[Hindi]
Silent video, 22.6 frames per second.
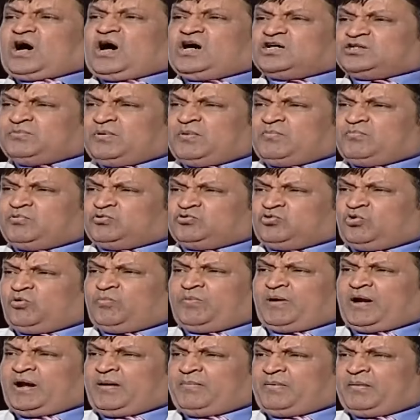जहाज़ में बुज़ुर्ग
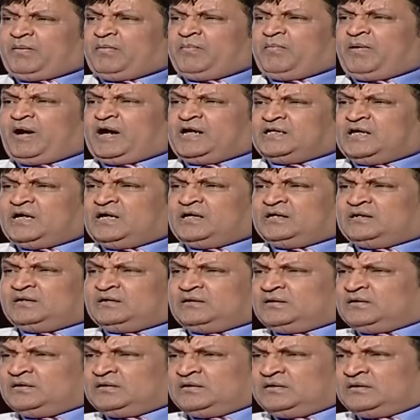बराबर में बैठ जाए
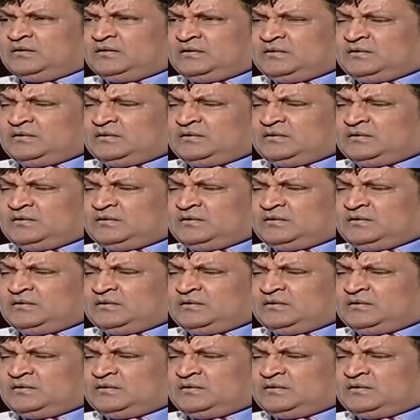नहीं